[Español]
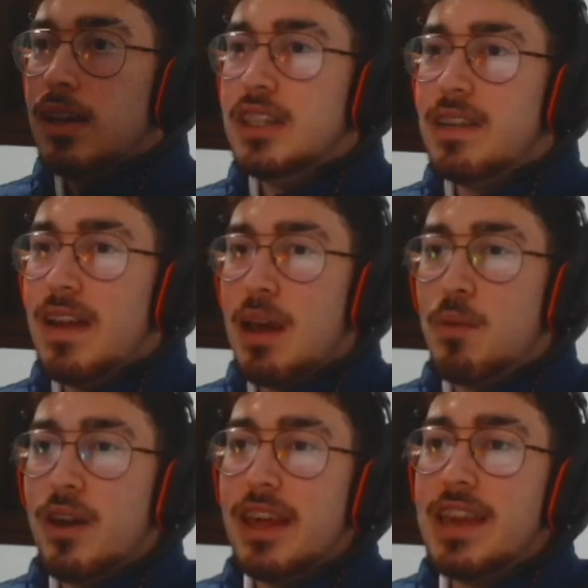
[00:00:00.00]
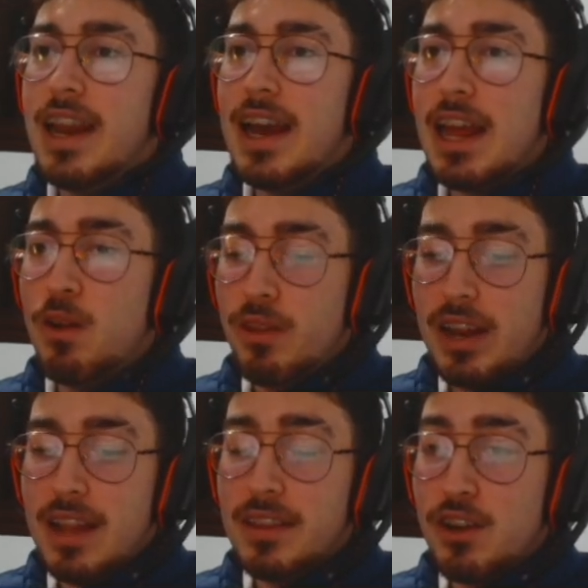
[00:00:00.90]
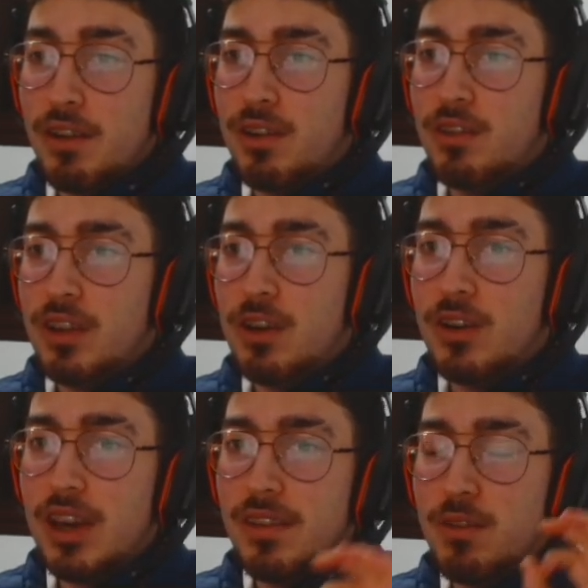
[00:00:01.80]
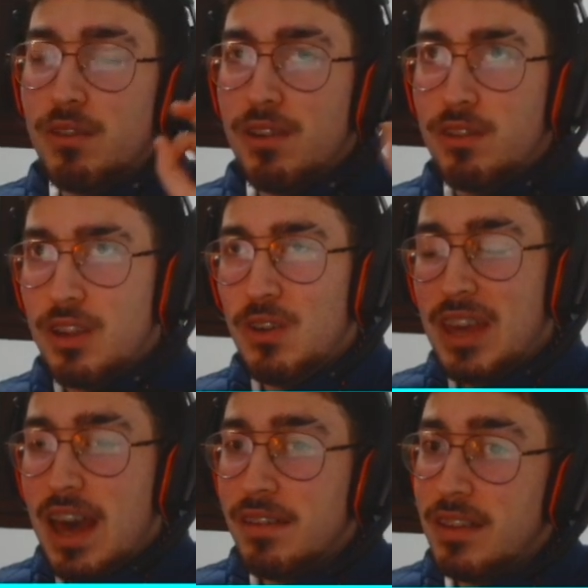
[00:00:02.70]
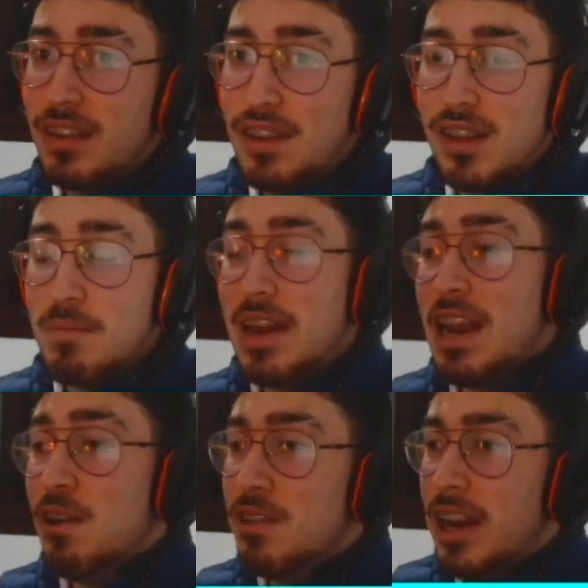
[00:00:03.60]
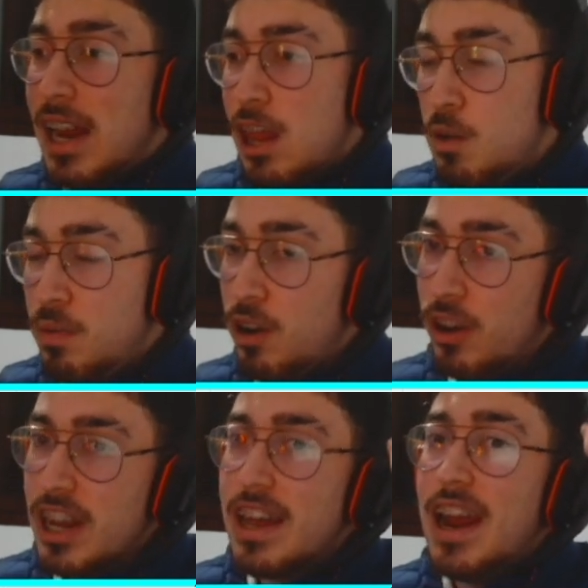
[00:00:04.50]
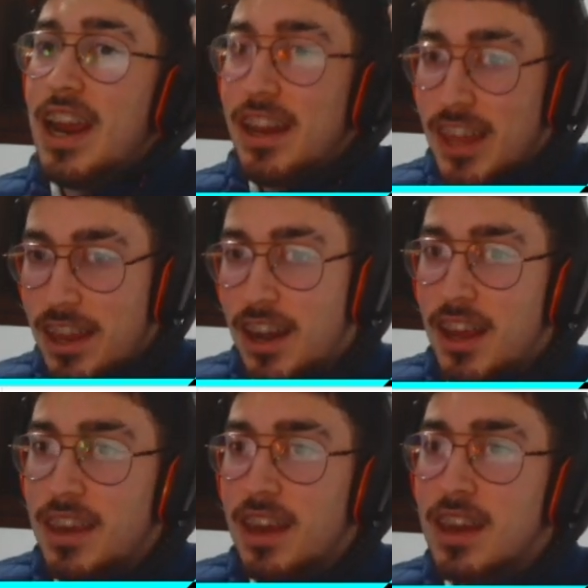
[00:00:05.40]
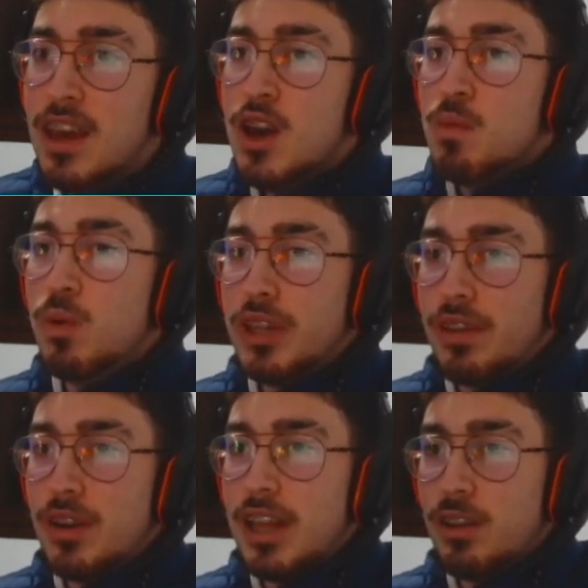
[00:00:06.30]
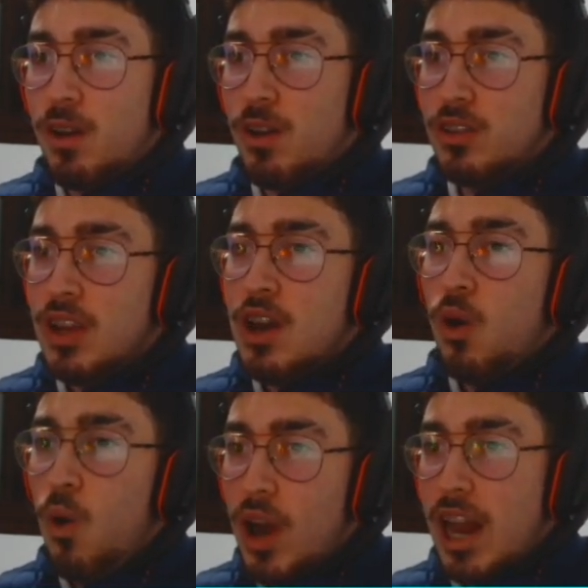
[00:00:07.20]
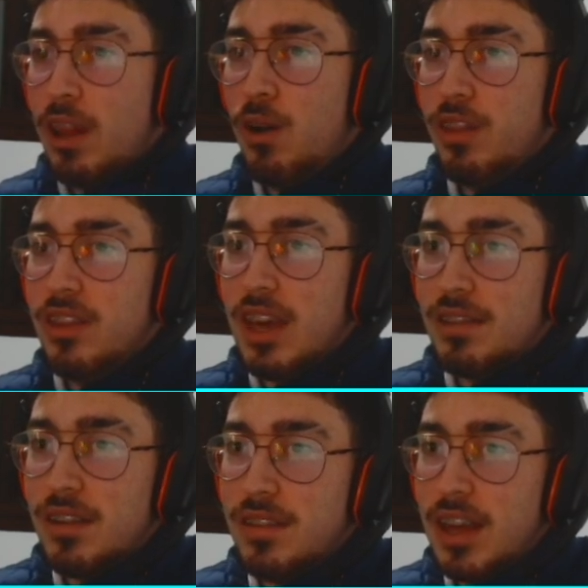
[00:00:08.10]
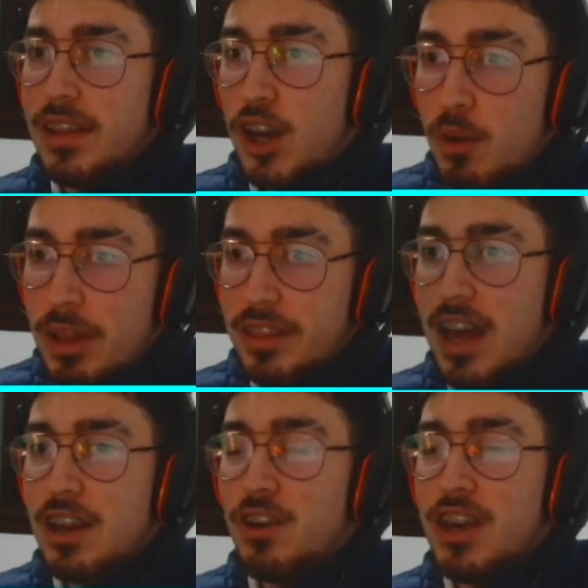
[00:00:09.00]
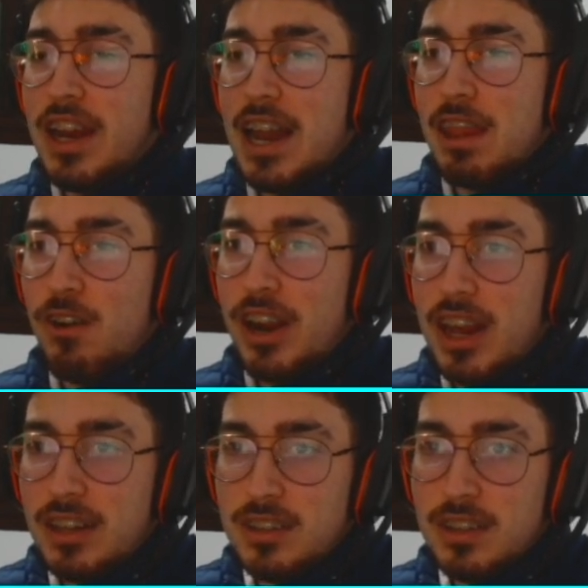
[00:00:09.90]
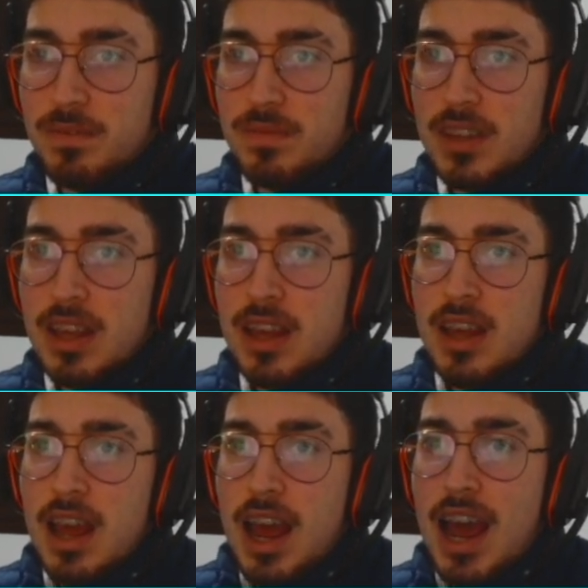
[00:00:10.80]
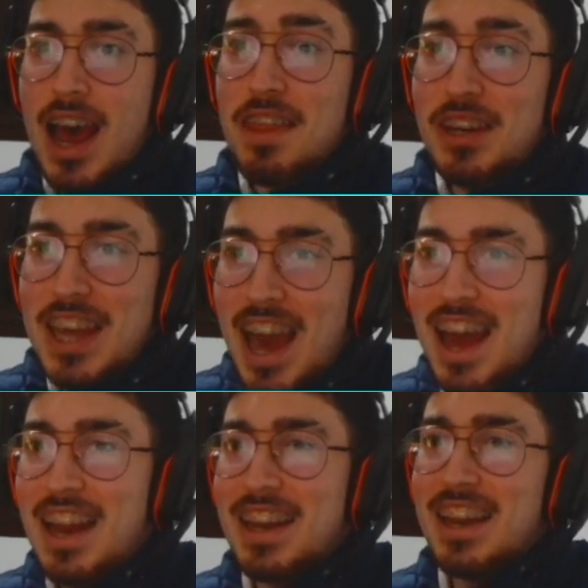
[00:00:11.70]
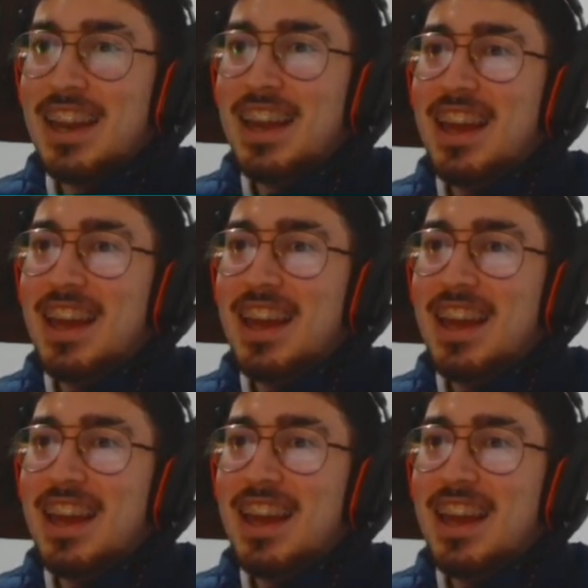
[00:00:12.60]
Y chavales, vamos a dar ya el ganador del anterior sorteo, que hice un sorteo ya hace tres semanas y no dio el ganador porque lo quería el Día de Reyes. Mucha suerte a todos, un ganador, 17 comentarios y el ganador es... ¡Adrián!